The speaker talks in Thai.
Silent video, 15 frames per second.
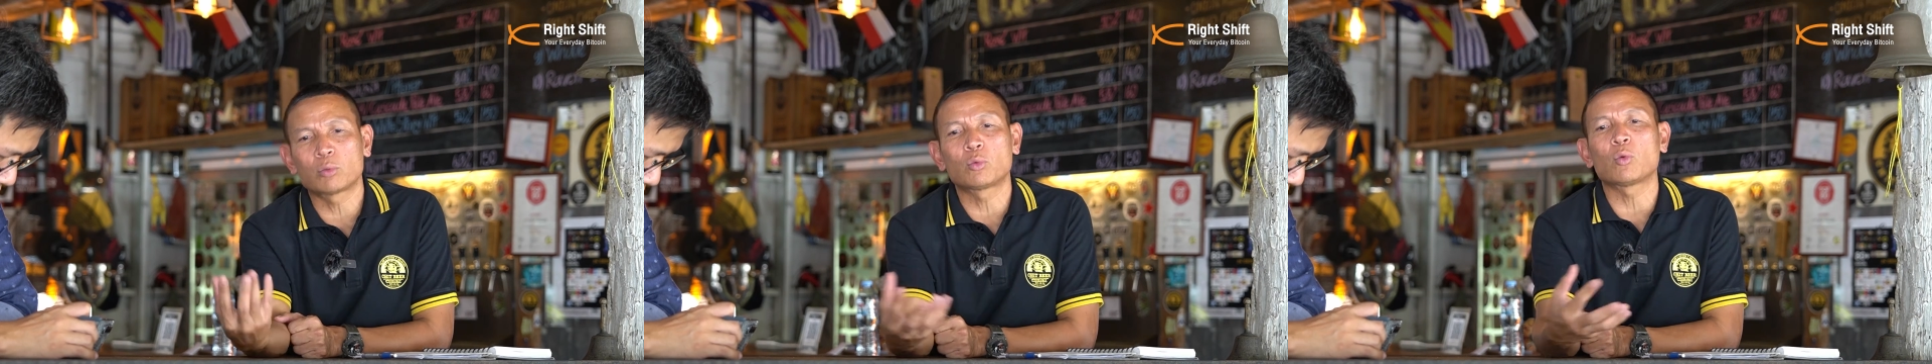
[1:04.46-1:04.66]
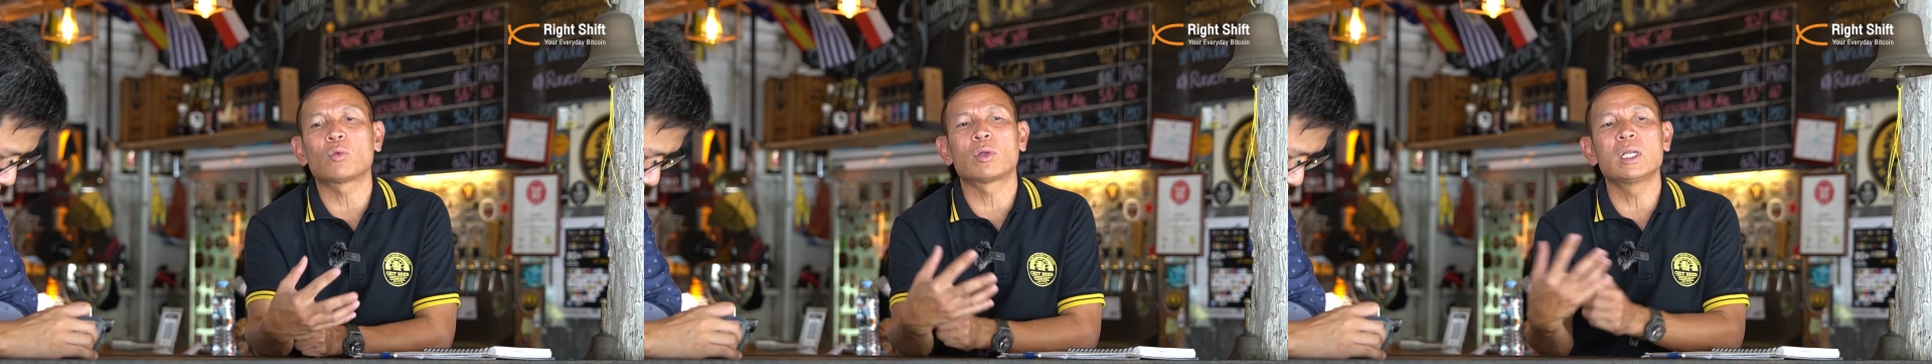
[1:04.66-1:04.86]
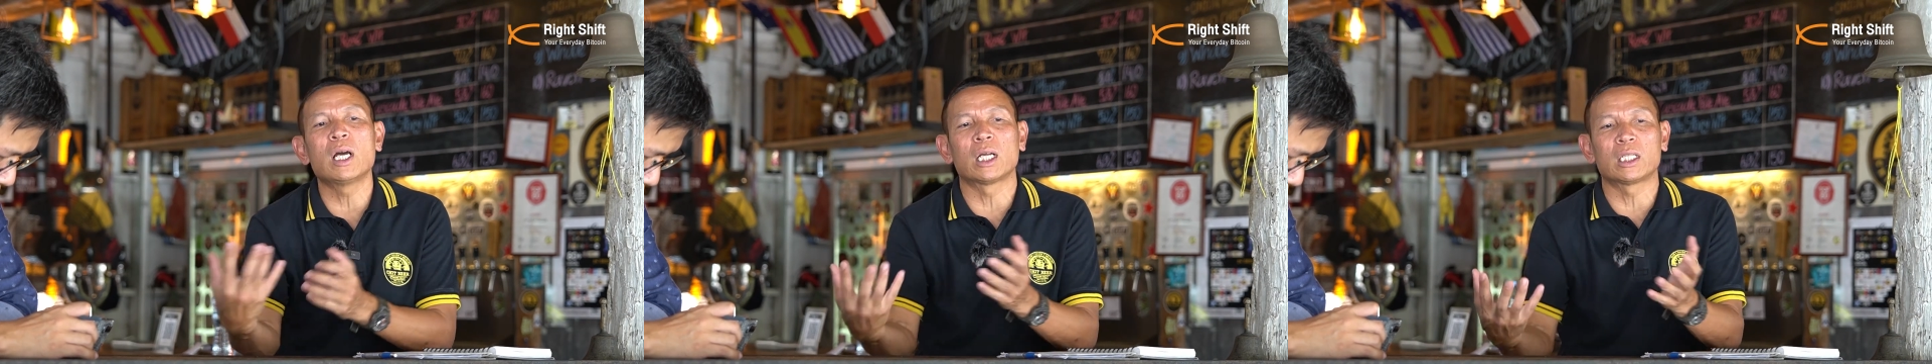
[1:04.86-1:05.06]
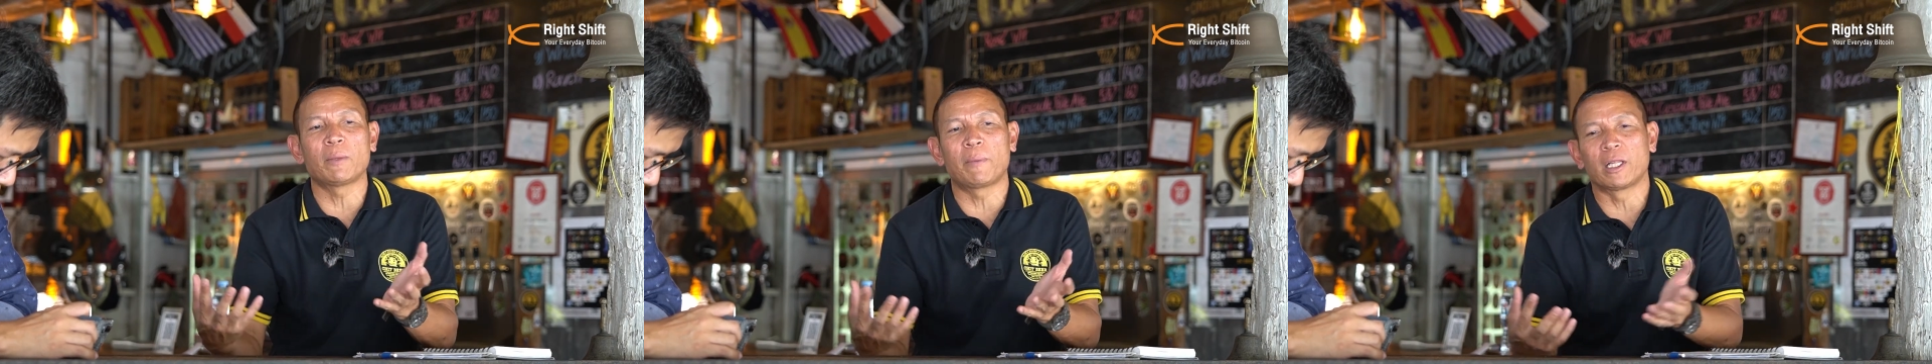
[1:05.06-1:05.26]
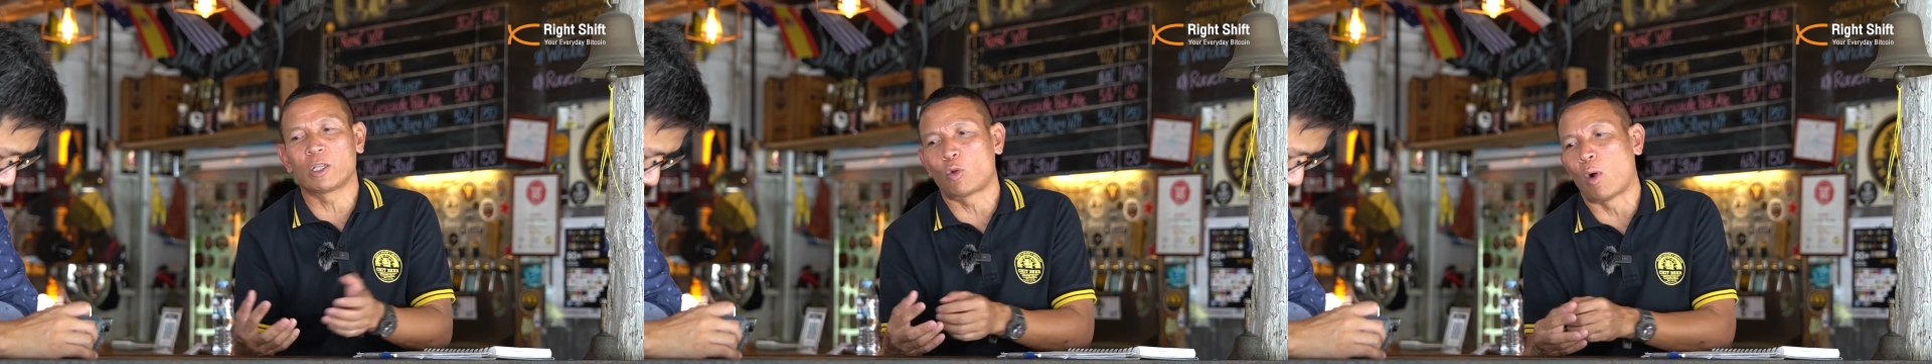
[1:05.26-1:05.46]
ทุกๆเรื่อง
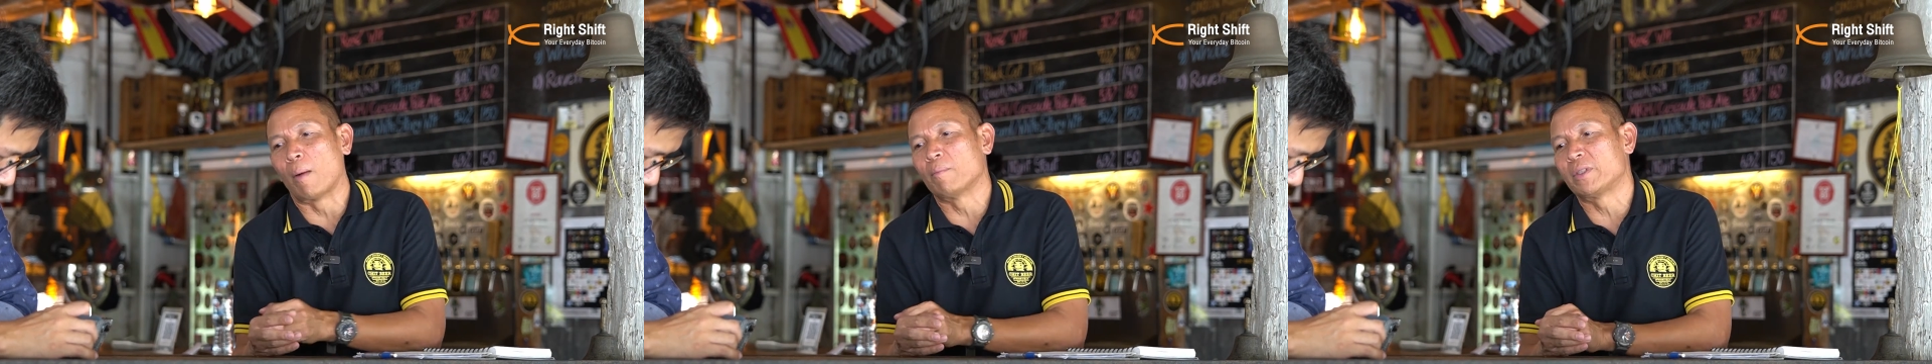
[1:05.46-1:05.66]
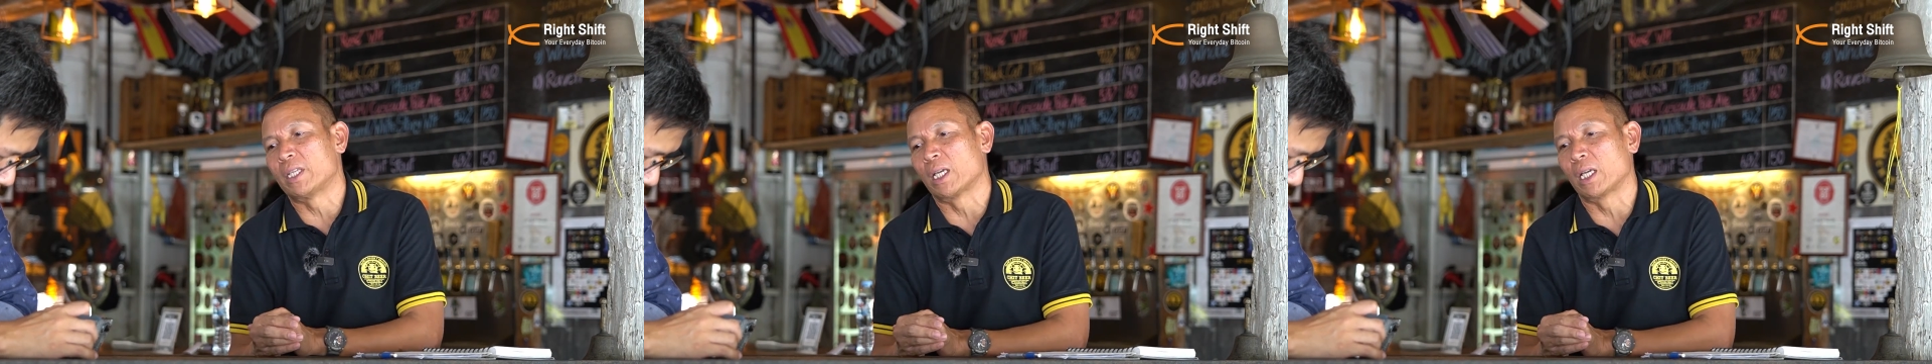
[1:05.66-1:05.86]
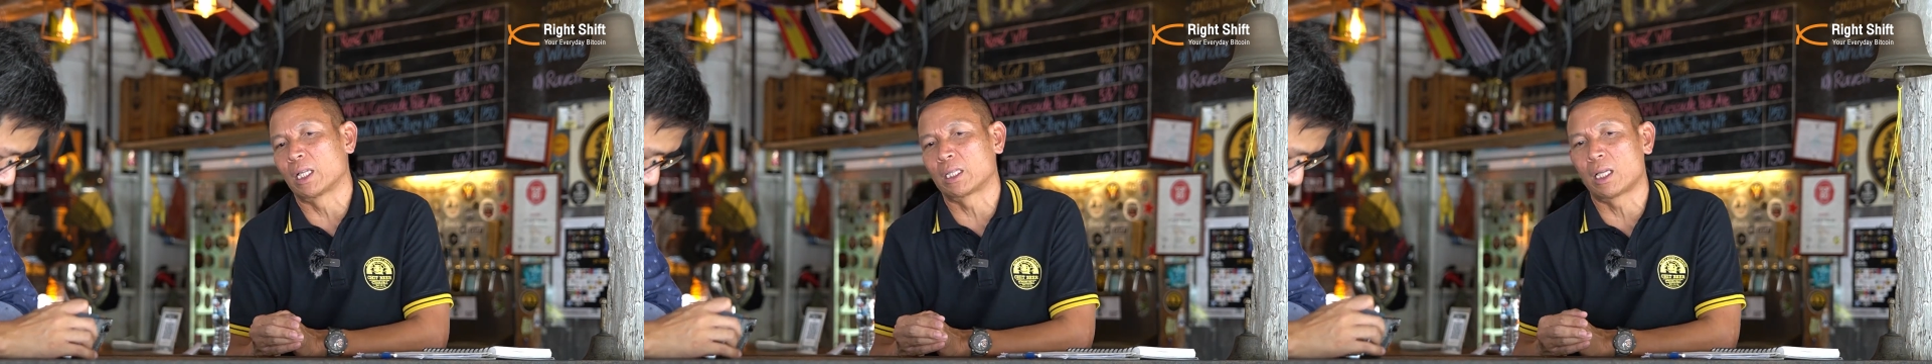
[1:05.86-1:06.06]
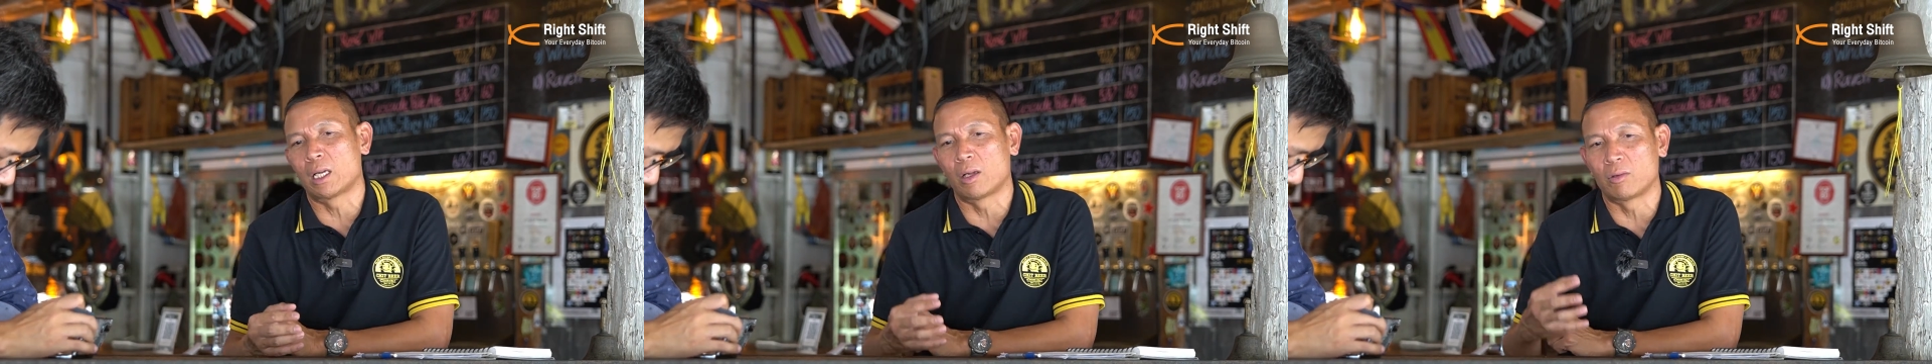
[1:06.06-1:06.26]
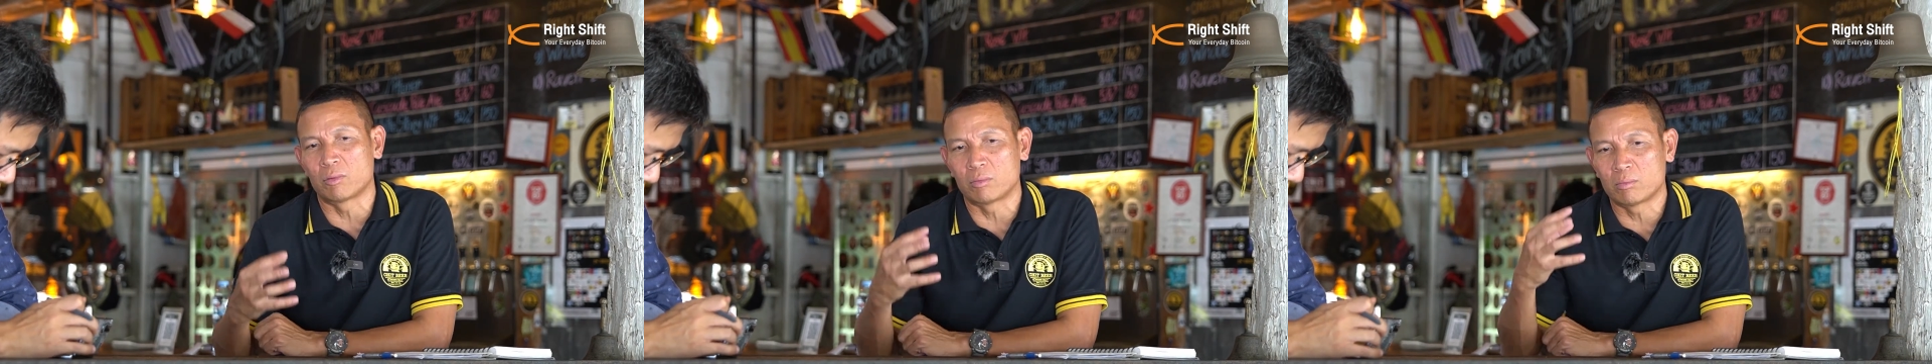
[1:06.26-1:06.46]
ที่เป็นความจริงถ้า
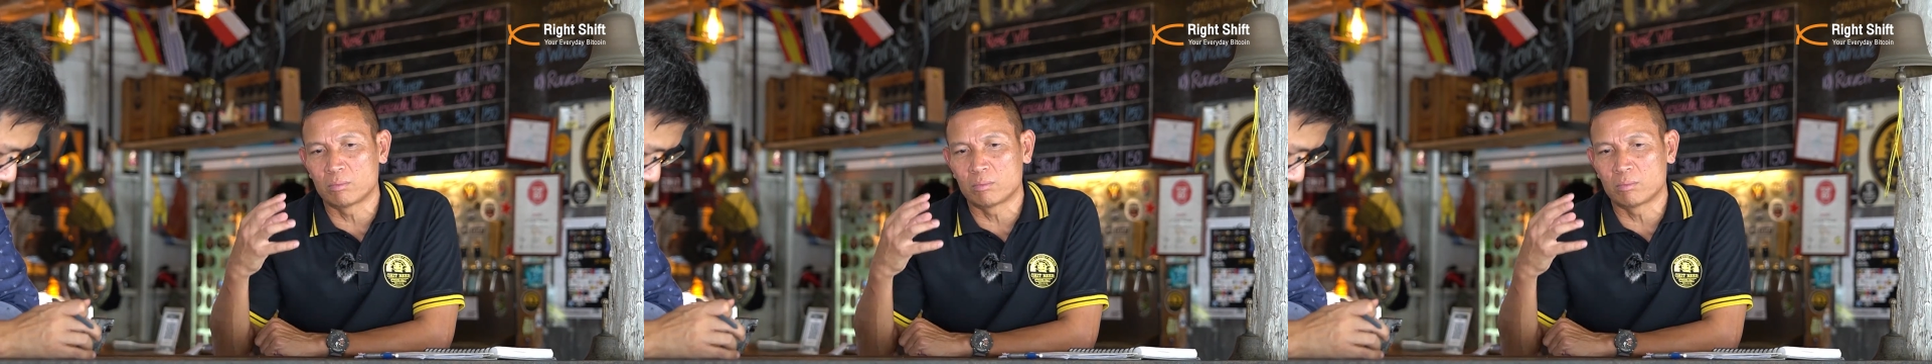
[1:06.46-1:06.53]
เรา